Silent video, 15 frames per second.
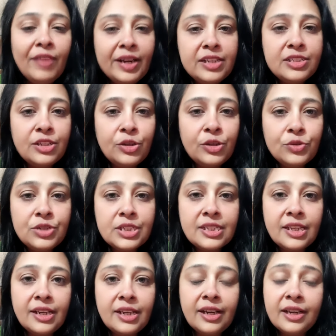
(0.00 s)
फ्रेंड्स
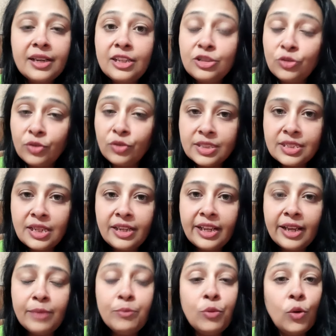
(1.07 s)
यूजीसी नेट का जो
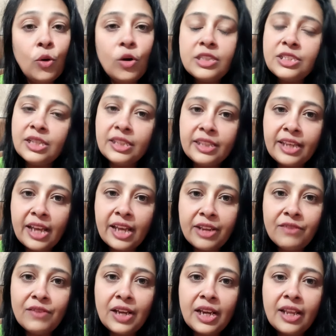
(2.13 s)
रिजल्ट है बहुत जल्दी
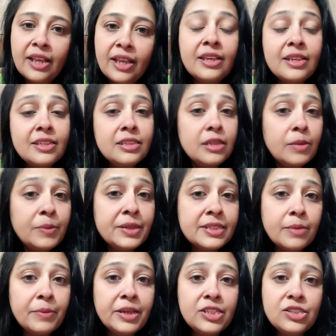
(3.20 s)
आने वाला है किसी भी
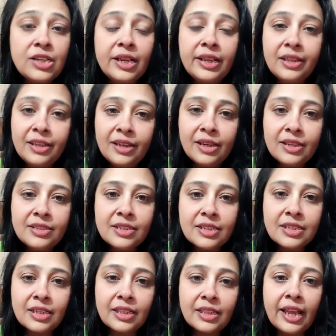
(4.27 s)
समय जारी किया जा
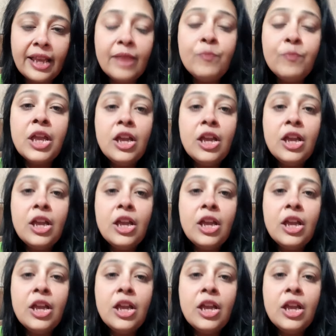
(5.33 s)
सकता है